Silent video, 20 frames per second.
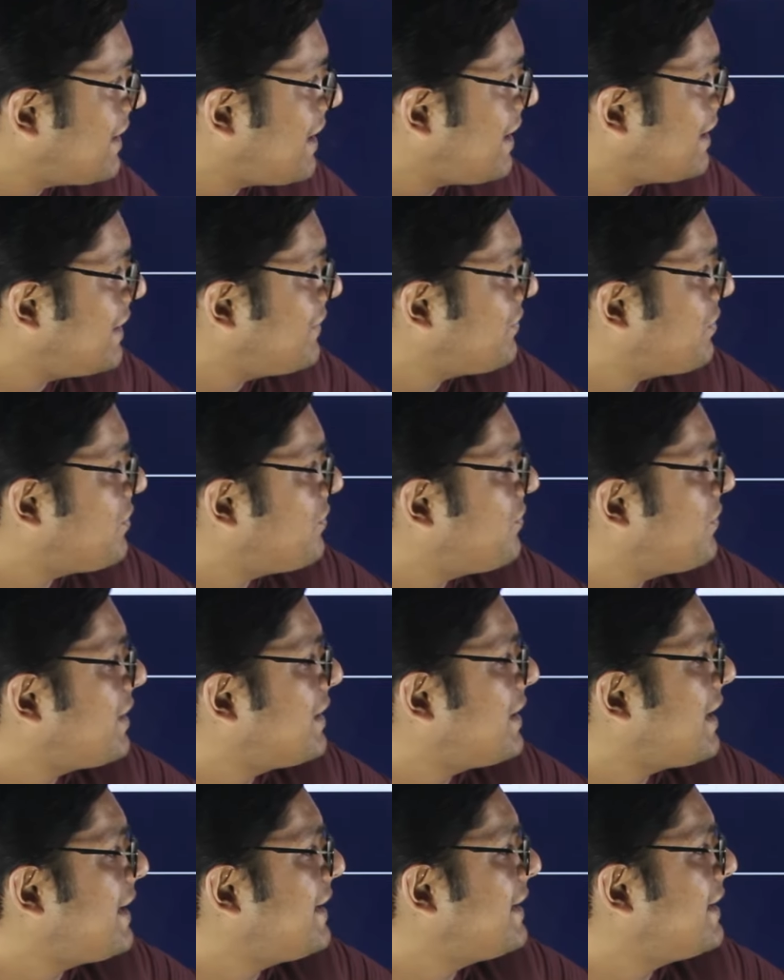194,
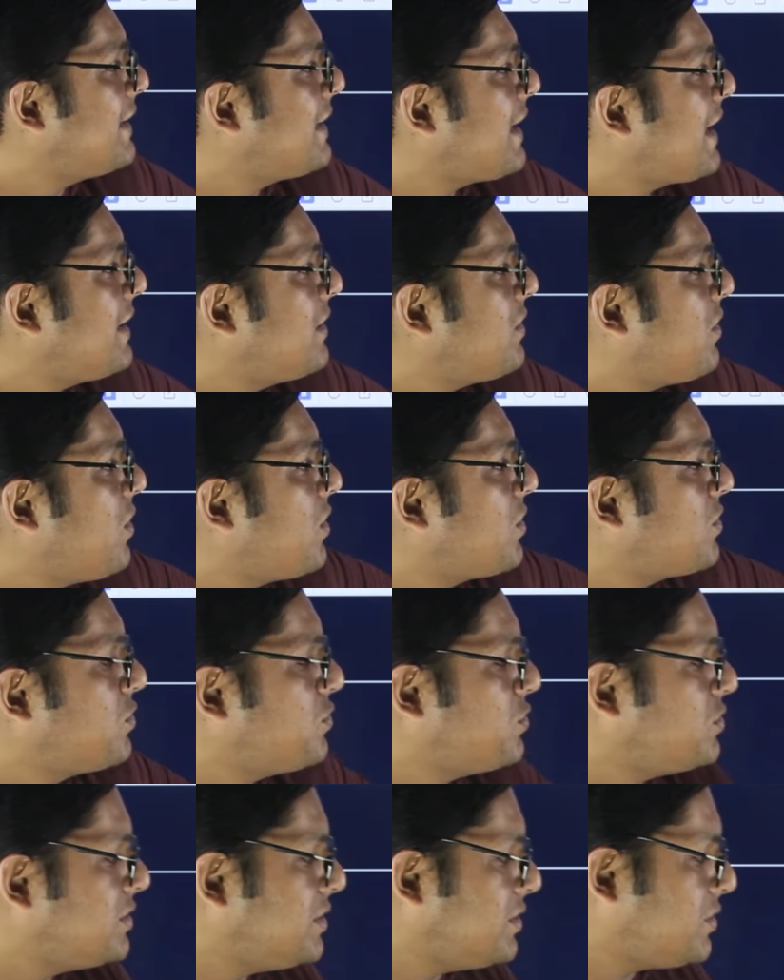199 और
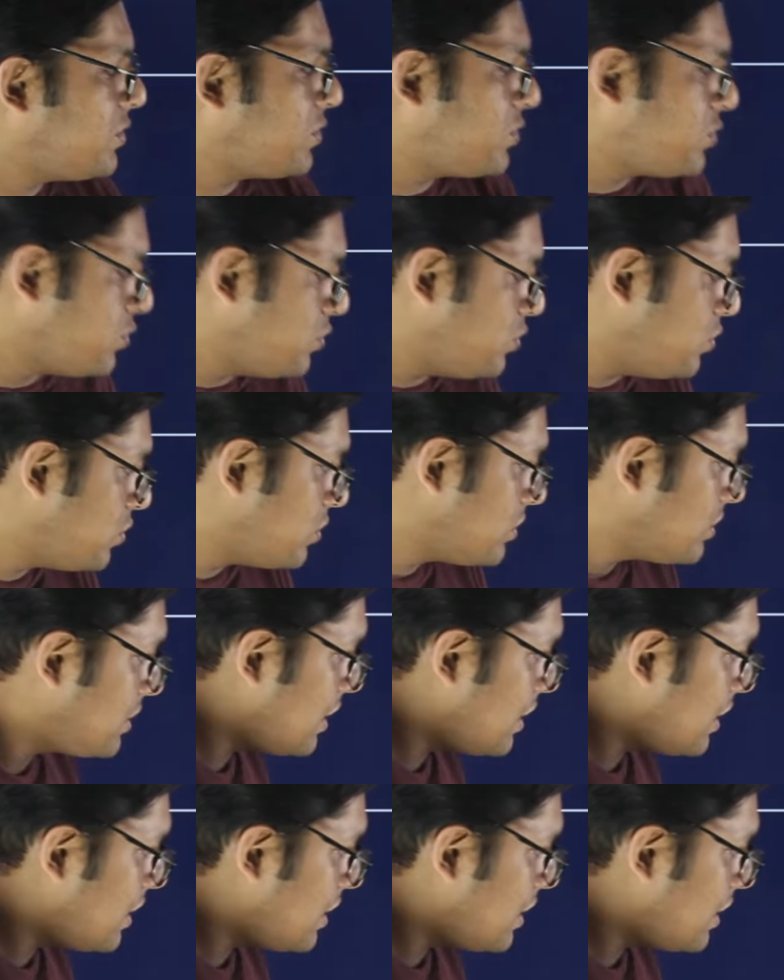202